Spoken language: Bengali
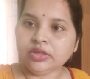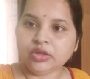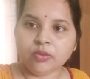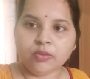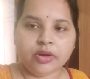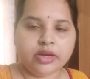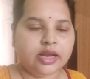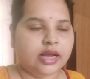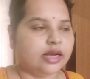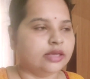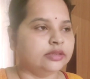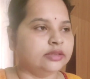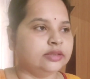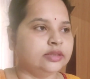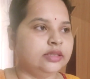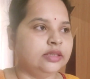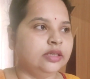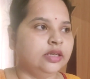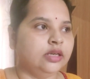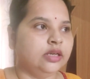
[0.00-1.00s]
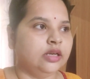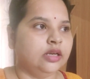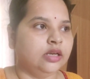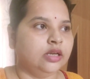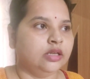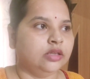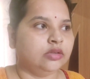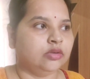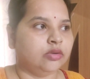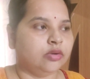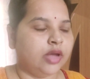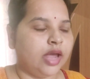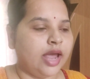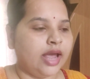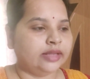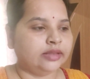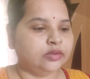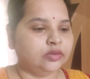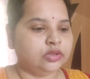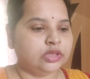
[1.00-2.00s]
এই সময় আসে তো
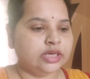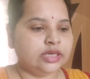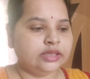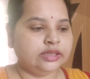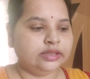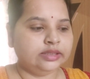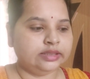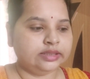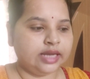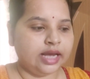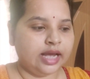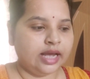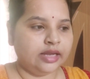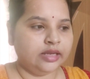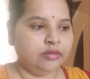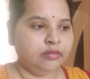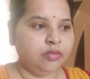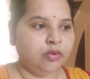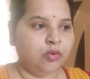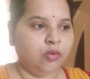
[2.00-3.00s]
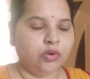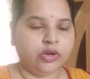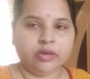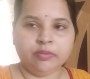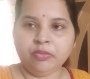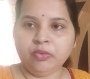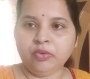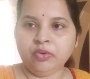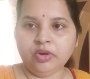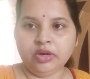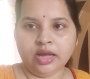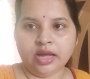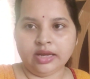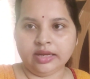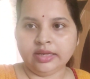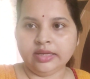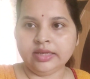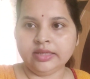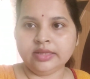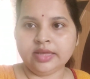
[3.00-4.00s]
এতটা টাইম ওকে পুরো না
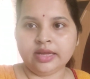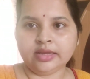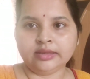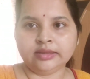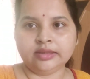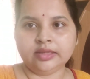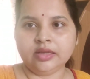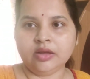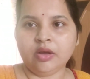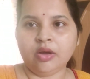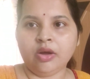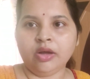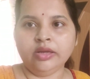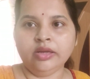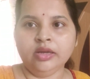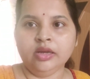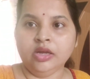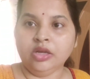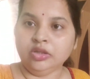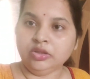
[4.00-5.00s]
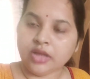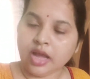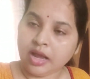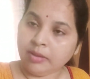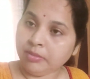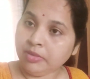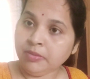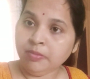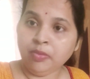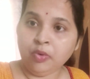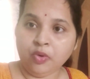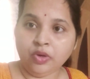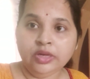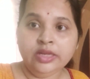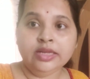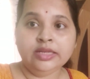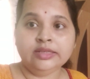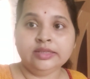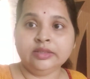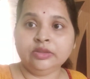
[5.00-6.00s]
খেয়ে থাকতে হয় আমি
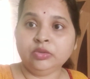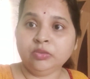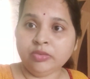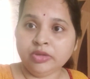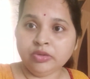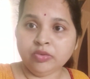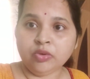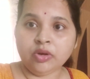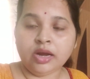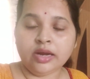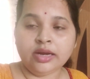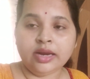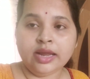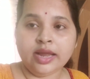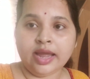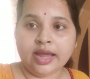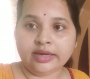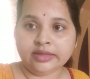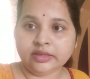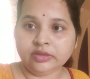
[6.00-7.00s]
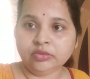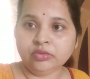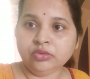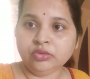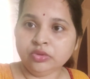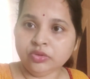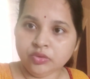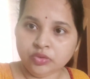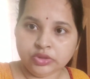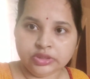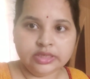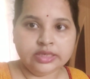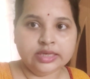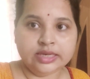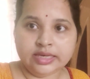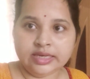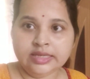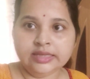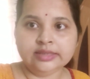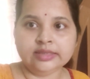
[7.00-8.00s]
বলি যে তুমি দোকানে একটা দুটো রুটি
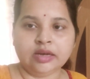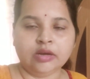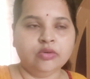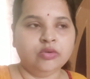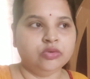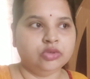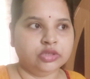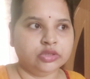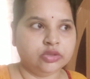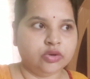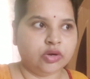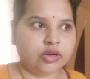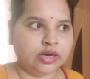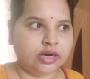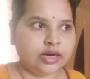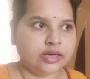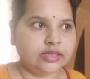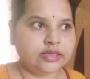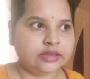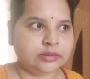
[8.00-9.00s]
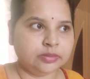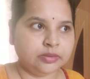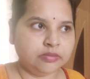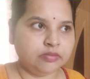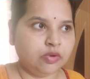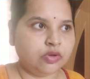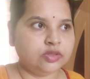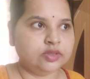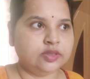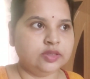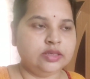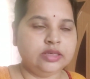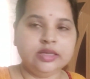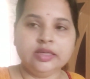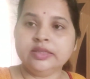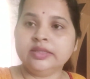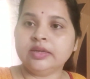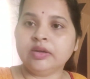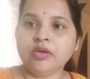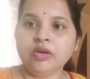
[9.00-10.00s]
নিয়ে যাও রুটি তরকারি টিফিন বক্সে
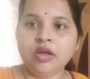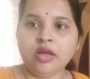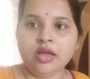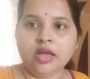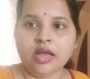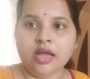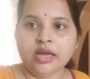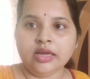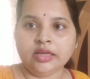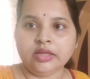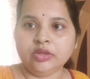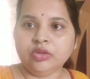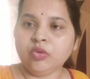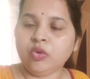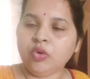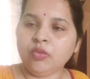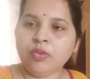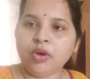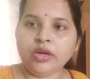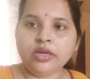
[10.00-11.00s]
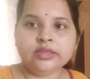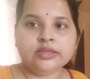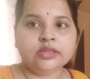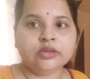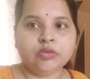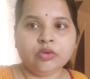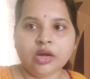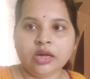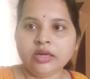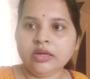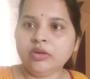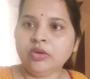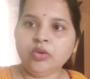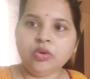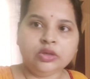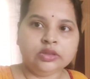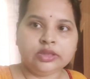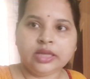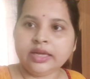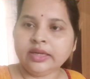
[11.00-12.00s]
নিয়ে যাও কিন্তু ও বলে যে দোকানে
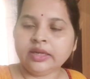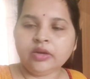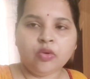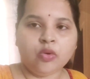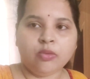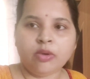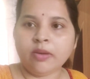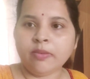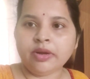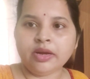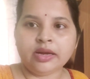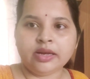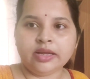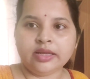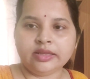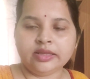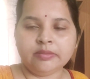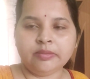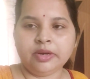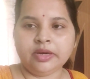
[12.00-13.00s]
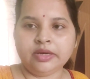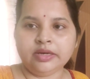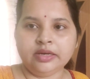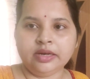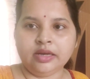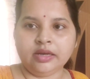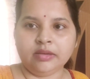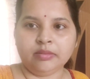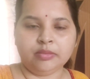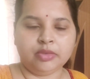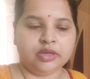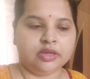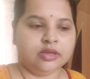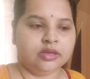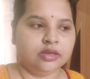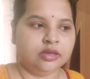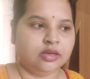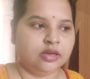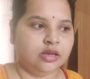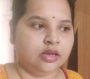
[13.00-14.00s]
লোক থাকে ওভাবে খেতে পারি না আমি
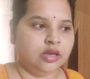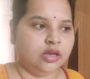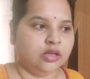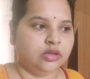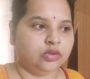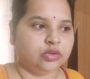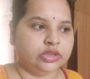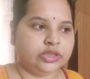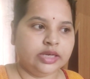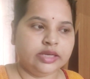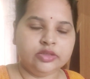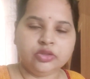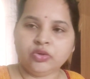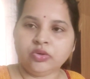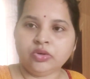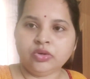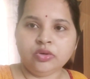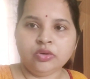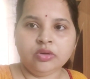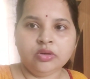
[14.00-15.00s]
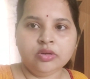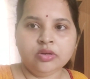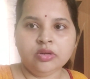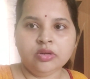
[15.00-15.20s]
তো সেই জন্য